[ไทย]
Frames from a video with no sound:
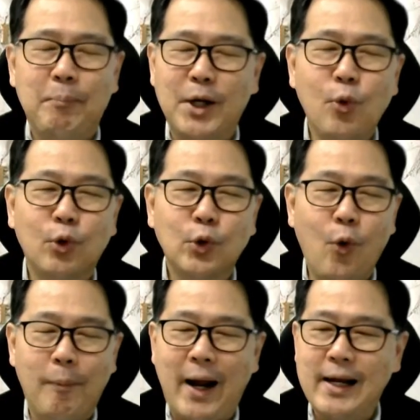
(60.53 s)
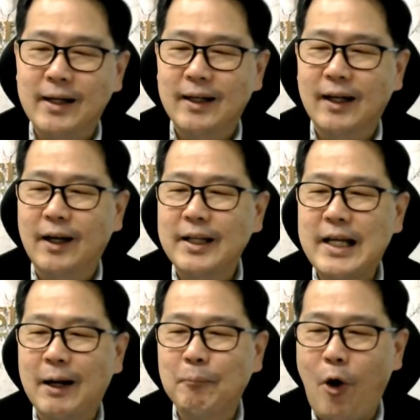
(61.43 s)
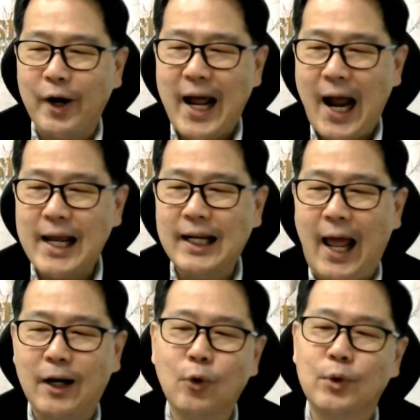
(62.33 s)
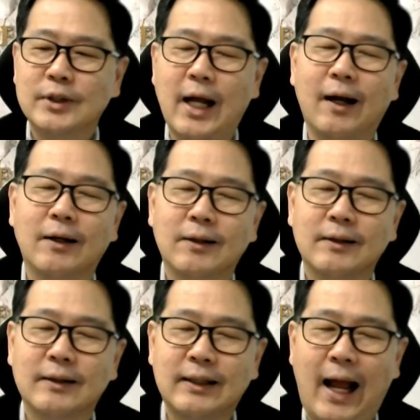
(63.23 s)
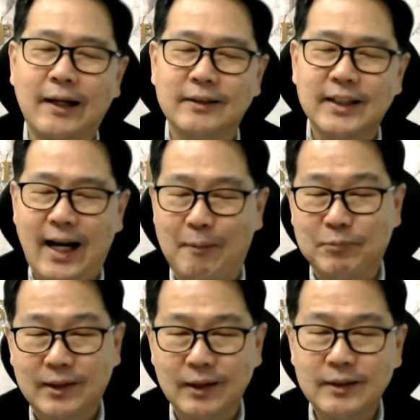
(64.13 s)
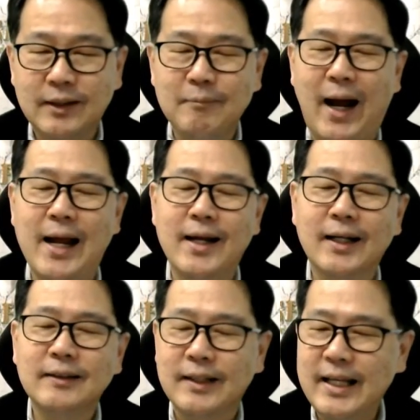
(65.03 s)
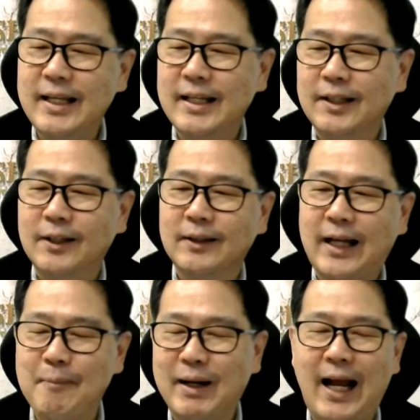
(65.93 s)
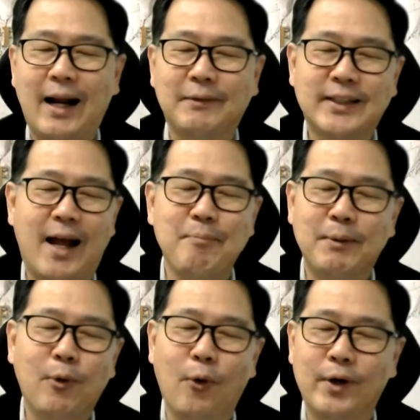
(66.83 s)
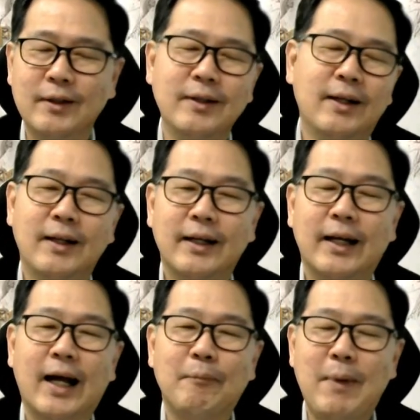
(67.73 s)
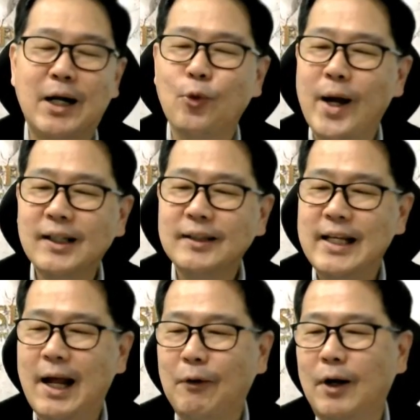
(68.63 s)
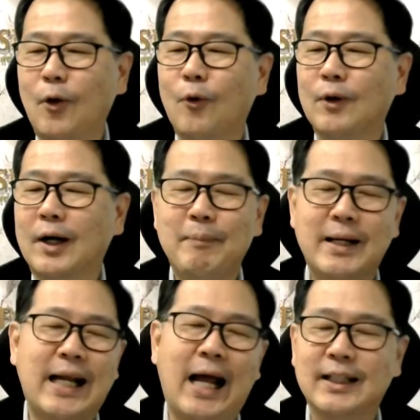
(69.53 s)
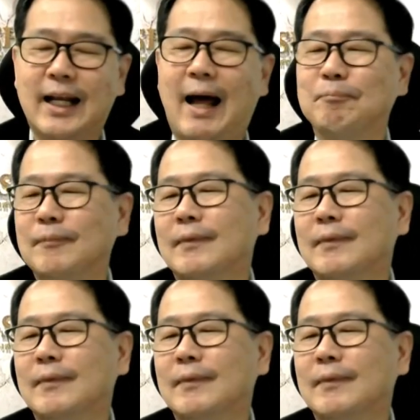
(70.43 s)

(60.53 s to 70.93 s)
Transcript: พยุงตัวไปแล้วก็ยังพอได้แรงหนุนจากการสลับขึ้นเครื่องหมาย เอ็กซ์ ดี การประกาศจ่ายปันผลนะครับบางตัว เอ็กซ์ ดี แล้วก็ลงก็เป็นการสลับ